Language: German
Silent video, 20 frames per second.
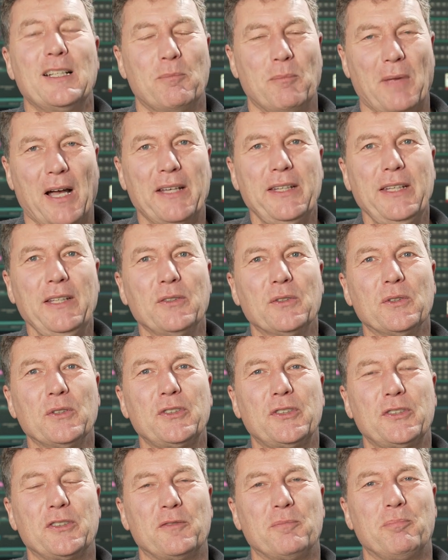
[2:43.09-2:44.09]

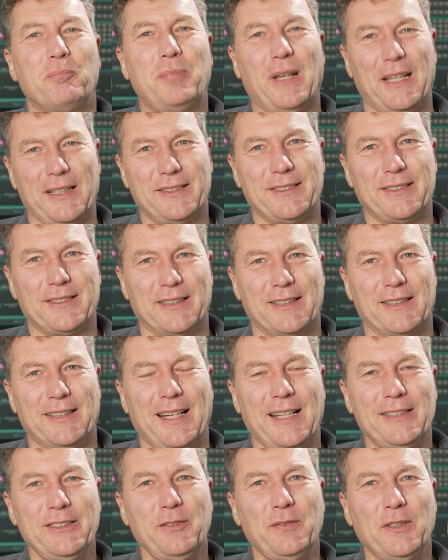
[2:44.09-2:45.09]
Marinus Bester.
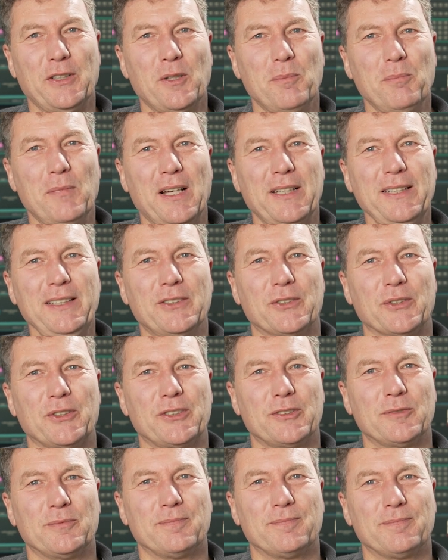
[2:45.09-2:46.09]
Herzlich willkommen,
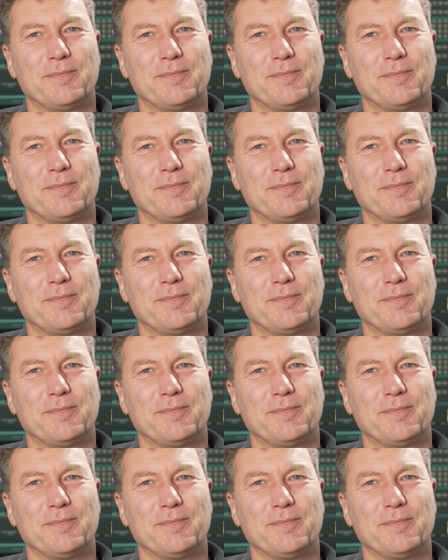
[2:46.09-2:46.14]
Marinus.